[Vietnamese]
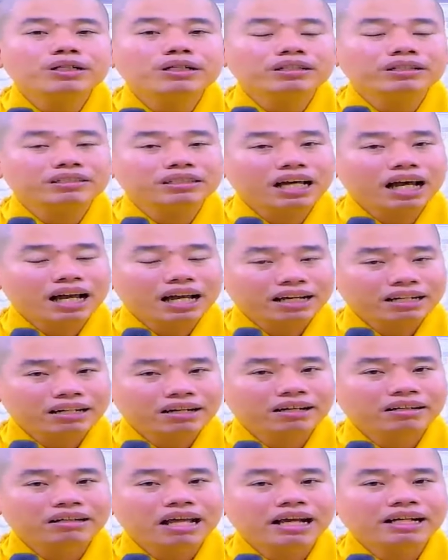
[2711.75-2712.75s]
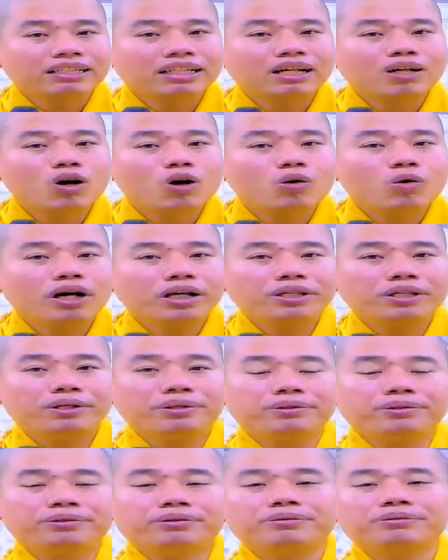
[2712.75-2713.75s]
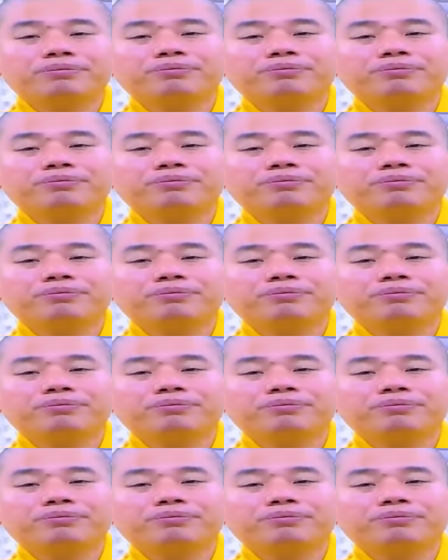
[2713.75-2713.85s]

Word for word: cho người ta đừng để người ta gót quá nhiều